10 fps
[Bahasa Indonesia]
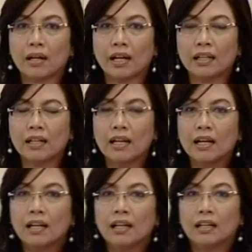bahkan
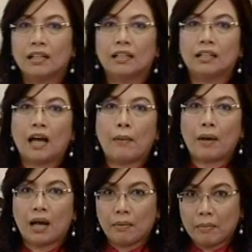uh,
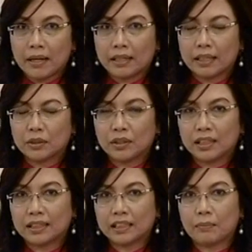apakah memang kita
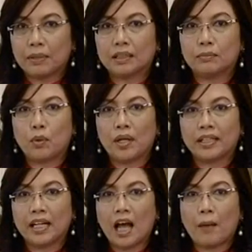sudah tercapai
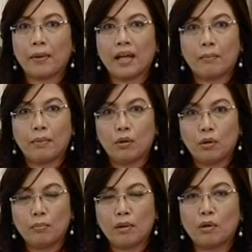semuanya, apa yang
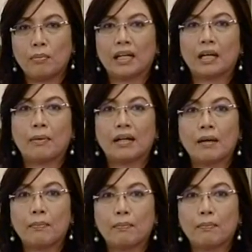belum, lalu bagaimana